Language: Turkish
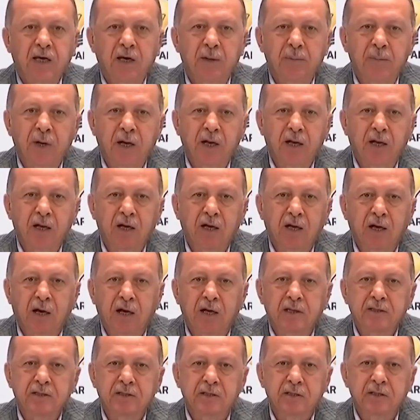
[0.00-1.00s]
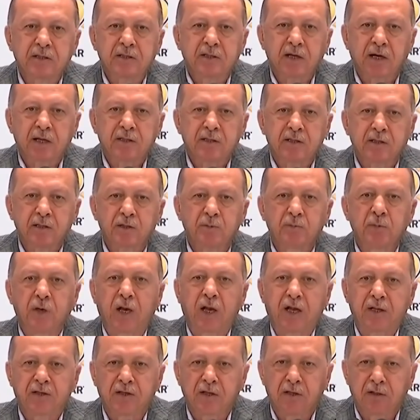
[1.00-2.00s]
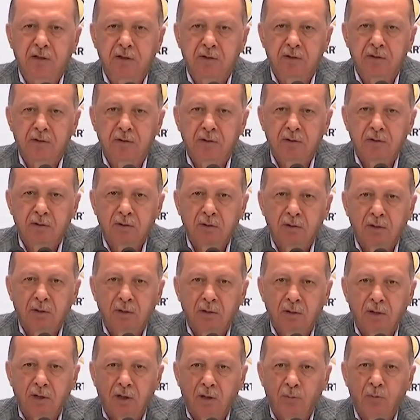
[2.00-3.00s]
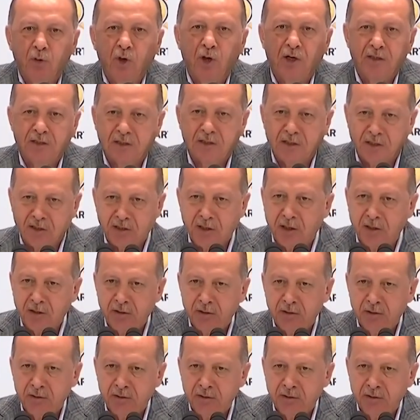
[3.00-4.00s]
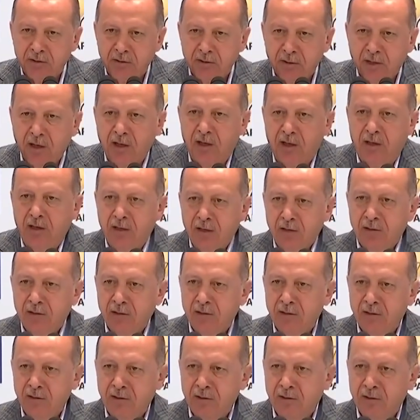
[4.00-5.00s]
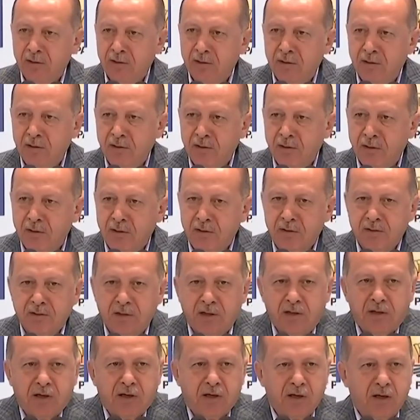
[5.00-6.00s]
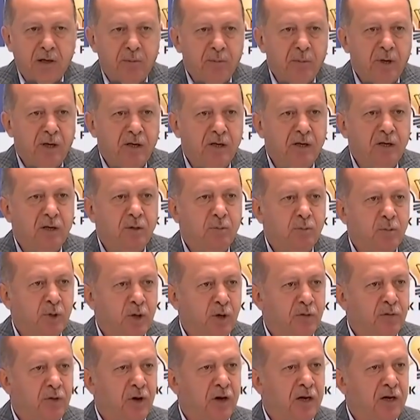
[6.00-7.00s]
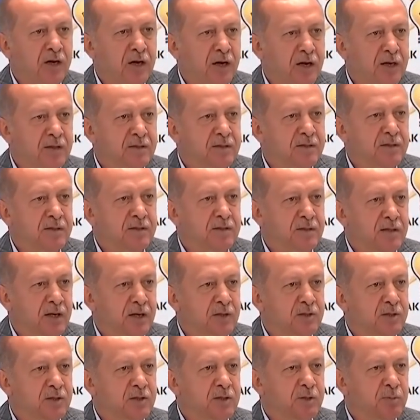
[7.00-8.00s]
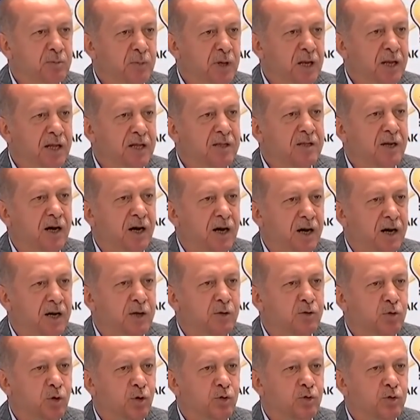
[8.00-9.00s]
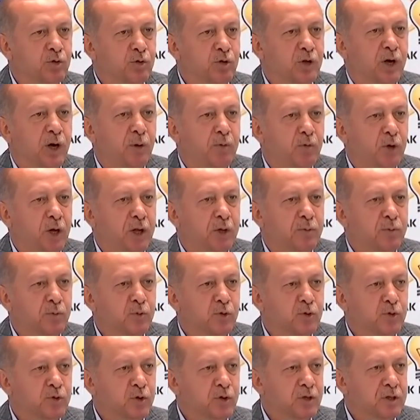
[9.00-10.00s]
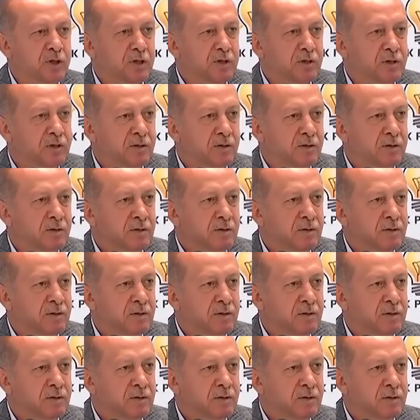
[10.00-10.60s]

egemenlik kayıtsız şartsız milletindir. E bu yazacak. E, e sen egemenliğin bir defa kayıtsız şartsız millete ait olduğunu kabul etmiyorsun ki.